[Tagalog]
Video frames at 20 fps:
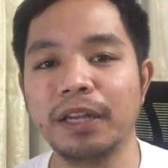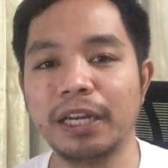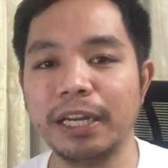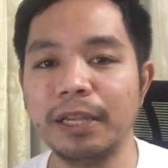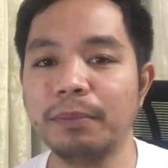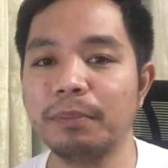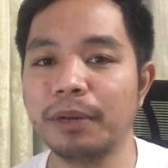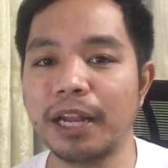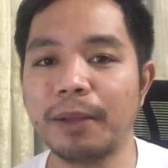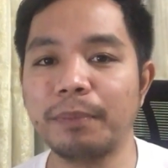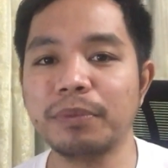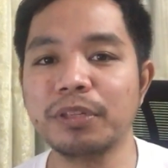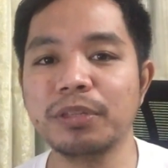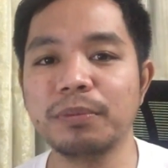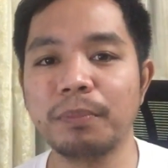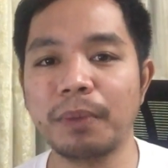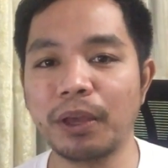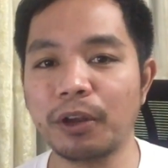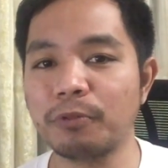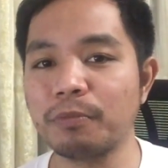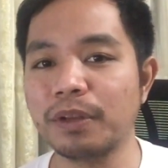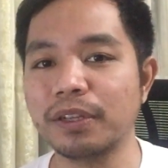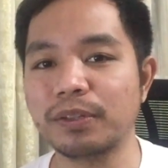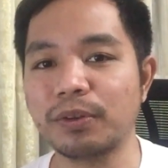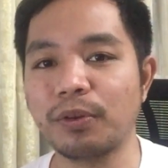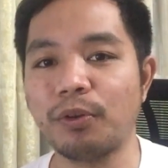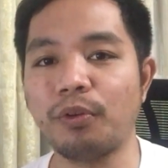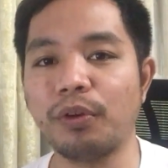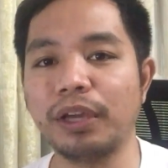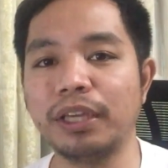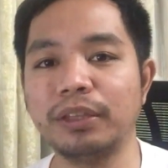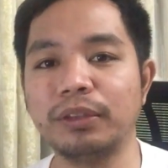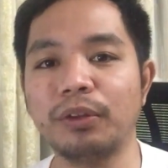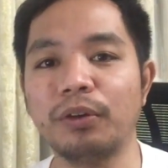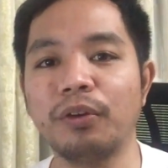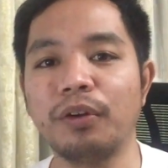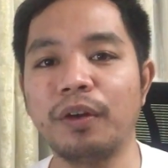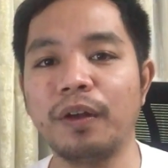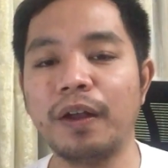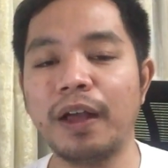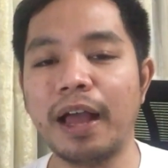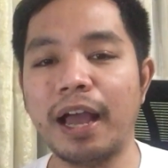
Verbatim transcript: clip claps pero mas okay to.